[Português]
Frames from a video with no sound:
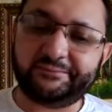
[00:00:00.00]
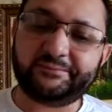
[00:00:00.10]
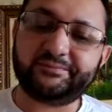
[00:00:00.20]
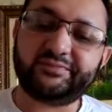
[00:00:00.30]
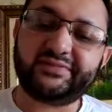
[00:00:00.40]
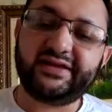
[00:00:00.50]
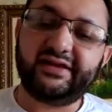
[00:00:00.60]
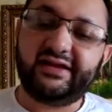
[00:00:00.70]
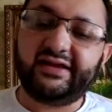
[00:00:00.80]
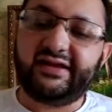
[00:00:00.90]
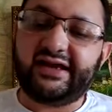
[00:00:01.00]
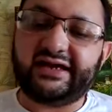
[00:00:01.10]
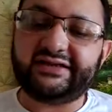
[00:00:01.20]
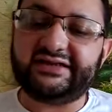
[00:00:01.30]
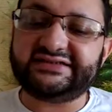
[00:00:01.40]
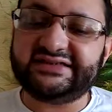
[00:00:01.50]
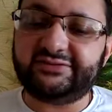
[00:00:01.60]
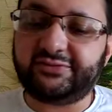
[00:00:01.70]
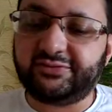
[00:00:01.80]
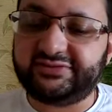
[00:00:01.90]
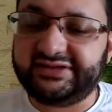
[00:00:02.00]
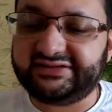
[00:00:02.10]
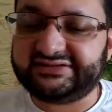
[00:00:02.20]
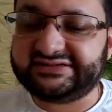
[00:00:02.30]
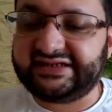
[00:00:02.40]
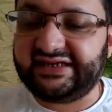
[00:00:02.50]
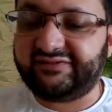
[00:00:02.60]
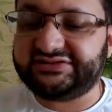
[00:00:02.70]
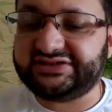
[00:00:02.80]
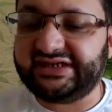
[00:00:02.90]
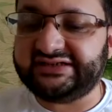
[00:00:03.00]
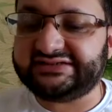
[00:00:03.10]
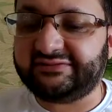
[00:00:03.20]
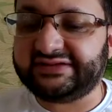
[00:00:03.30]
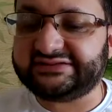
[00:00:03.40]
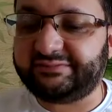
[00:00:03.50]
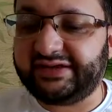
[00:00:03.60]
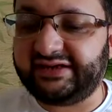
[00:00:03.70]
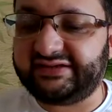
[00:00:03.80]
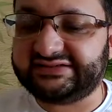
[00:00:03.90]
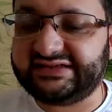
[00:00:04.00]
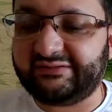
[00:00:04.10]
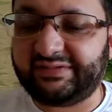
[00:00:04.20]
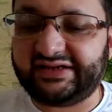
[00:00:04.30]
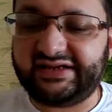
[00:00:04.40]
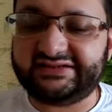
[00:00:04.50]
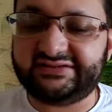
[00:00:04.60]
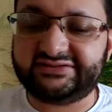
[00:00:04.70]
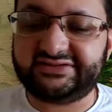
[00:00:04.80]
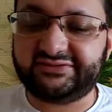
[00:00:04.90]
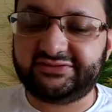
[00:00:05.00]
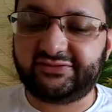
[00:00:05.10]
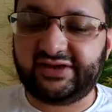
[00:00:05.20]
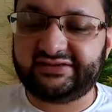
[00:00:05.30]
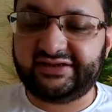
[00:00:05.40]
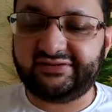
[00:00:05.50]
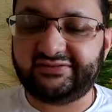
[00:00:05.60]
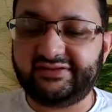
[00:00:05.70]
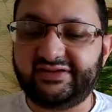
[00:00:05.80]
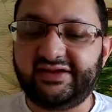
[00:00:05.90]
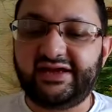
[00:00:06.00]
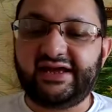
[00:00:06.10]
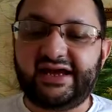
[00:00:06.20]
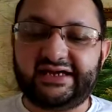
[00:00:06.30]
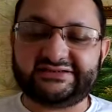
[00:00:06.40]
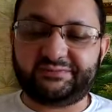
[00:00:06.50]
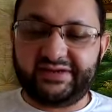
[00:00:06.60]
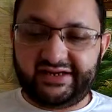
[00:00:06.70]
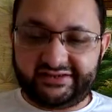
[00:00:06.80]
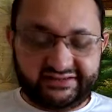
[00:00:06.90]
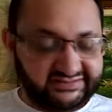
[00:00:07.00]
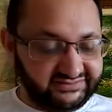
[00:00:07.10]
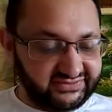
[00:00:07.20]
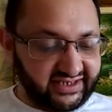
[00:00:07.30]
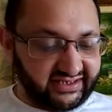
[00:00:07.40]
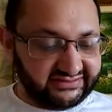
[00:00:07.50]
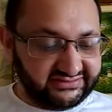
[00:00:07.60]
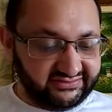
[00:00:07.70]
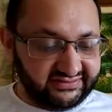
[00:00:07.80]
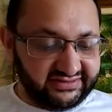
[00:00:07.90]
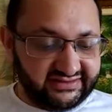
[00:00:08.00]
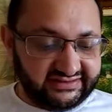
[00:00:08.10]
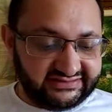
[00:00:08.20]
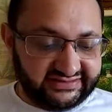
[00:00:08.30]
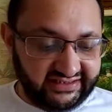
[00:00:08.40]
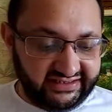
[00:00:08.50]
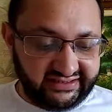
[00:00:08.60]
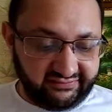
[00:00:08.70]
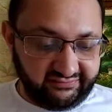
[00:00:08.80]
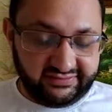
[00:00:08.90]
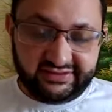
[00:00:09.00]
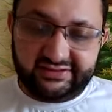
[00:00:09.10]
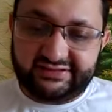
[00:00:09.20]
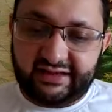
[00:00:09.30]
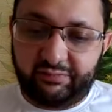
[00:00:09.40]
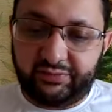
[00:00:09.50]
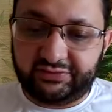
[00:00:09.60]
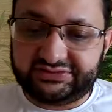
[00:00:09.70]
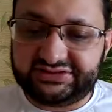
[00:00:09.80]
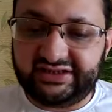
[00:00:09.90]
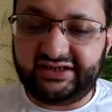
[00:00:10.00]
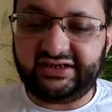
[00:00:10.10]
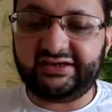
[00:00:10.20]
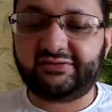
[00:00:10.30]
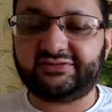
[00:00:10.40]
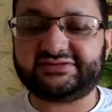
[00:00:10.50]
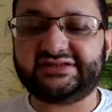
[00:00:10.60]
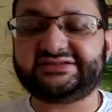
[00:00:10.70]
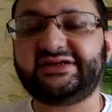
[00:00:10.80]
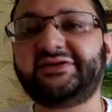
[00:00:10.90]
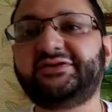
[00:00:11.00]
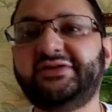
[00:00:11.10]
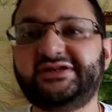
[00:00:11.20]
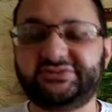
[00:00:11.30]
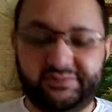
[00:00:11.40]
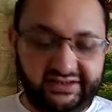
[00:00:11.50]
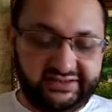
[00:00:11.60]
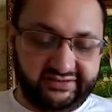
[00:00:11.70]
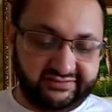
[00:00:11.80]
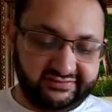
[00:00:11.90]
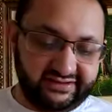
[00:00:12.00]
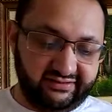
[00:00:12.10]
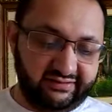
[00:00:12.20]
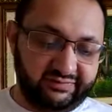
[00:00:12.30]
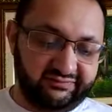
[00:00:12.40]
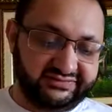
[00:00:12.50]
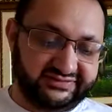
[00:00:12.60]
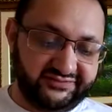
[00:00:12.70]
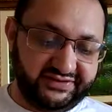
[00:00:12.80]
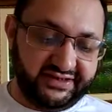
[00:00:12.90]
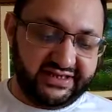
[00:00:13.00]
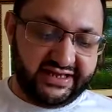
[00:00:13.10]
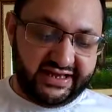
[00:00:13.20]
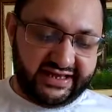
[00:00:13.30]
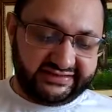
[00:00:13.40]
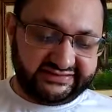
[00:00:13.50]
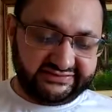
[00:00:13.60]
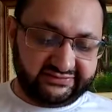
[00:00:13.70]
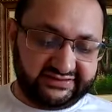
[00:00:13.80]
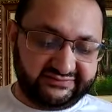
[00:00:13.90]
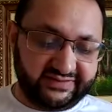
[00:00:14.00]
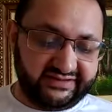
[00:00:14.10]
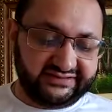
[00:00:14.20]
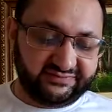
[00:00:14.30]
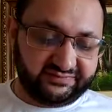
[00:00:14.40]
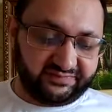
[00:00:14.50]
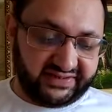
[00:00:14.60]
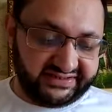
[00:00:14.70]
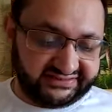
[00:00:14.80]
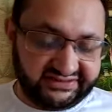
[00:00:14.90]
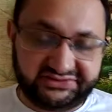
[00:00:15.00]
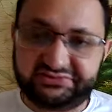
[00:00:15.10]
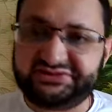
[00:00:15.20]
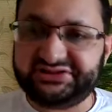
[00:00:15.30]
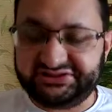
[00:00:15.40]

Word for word: Analisando o contexto, escreva de quem são as pernas que aparecem no segundo quadrinho. As pernas, no caso, seriam da bruxa Conceição e do índio Peri. Né? Olha, para você ver, essas outras pernas parecem ser de um indígena. Né?